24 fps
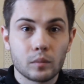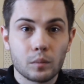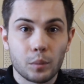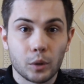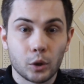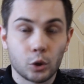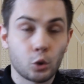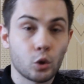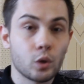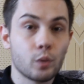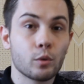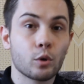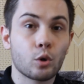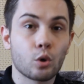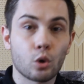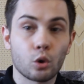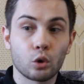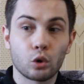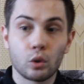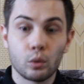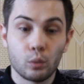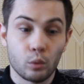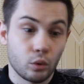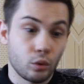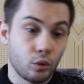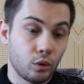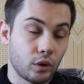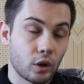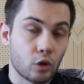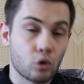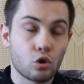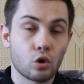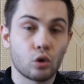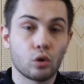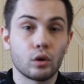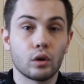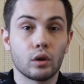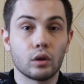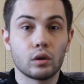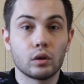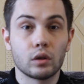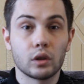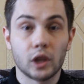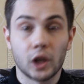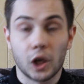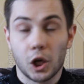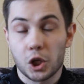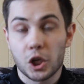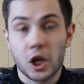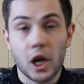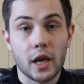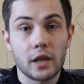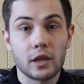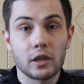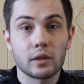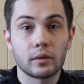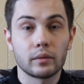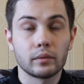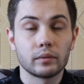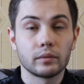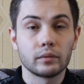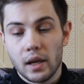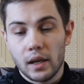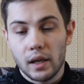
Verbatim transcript: Подходим к ротному, он говорит, а что, говорит, рожайте.